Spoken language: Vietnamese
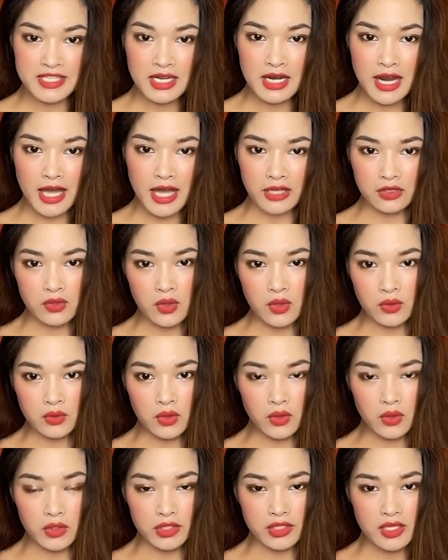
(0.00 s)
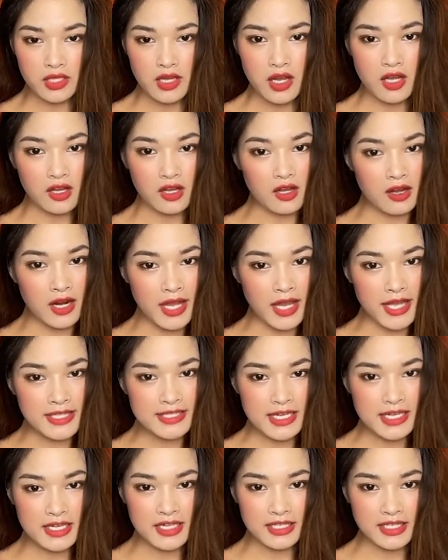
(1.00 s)
làng đồn thổi, có lẽ gia
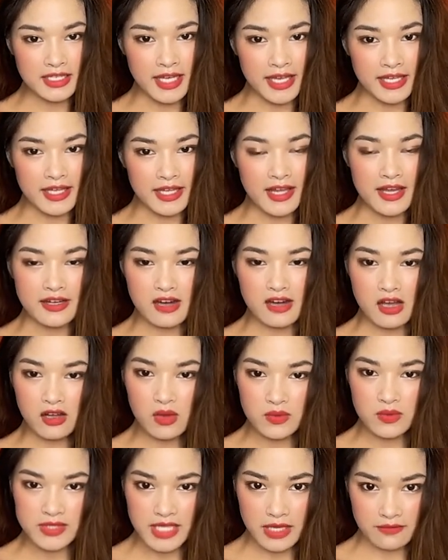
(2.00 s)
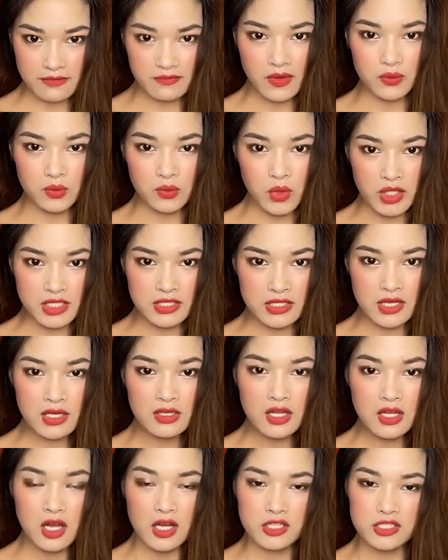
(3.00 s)
đình này đã không xem phong thủy trước,
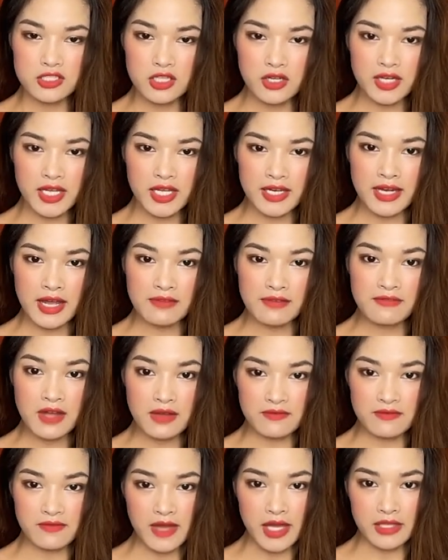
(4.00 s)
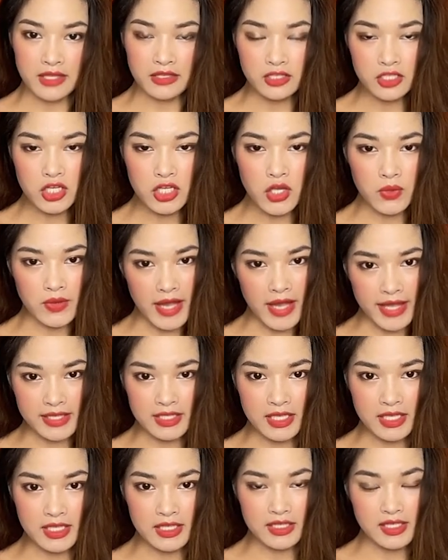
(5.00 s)
cho nên đã phạm phải những điều đại
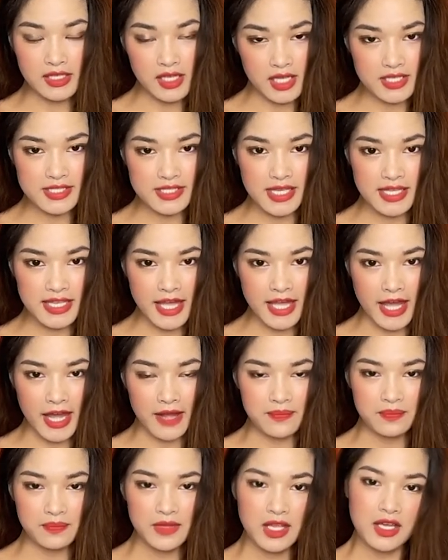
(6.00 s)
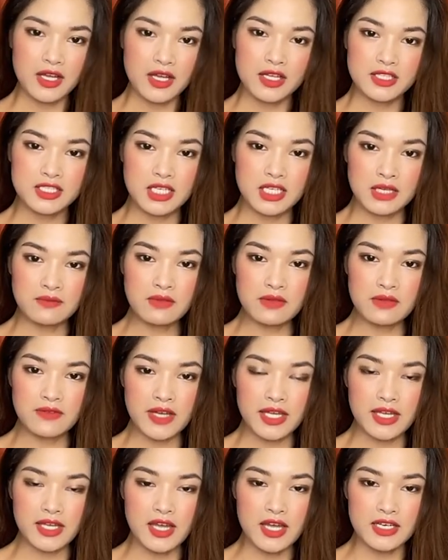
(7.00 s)
kỵ khi xây nhà. Chính vì vậy,
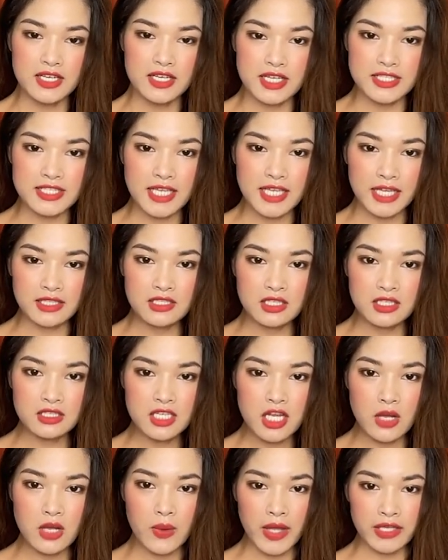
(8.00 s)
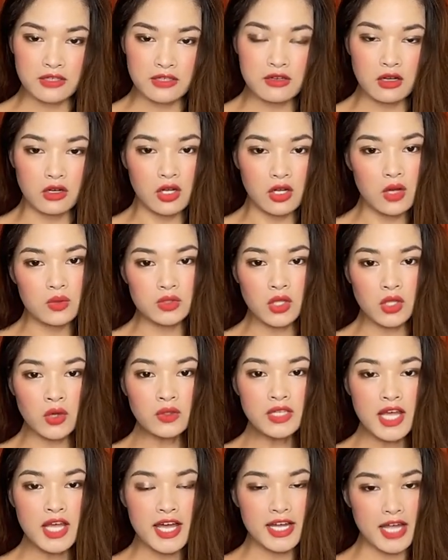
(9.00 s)
để tránh những điều ảnh hưởng không tốt
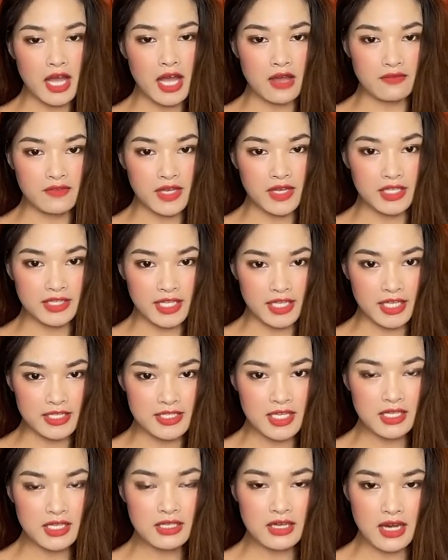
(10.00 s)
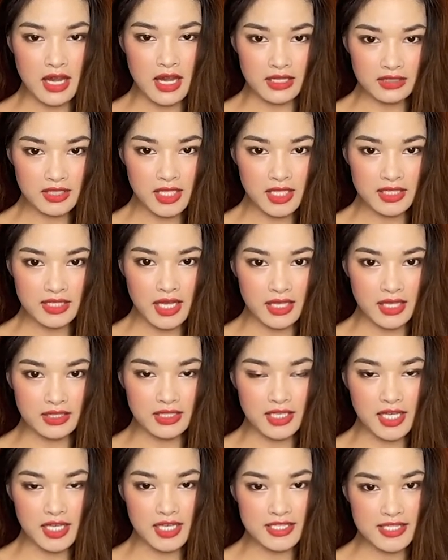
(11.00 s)
cả về thể chất lẫn tinh thần
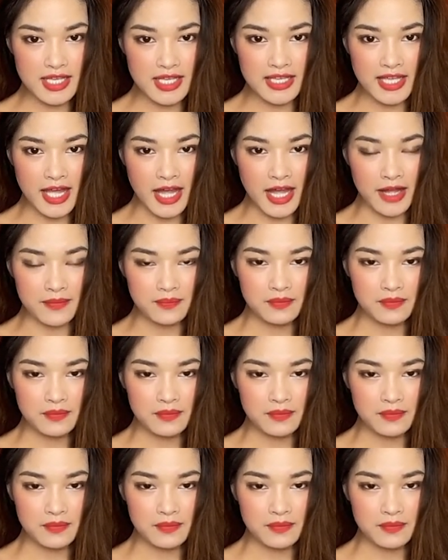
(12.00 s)
khi xây nhà,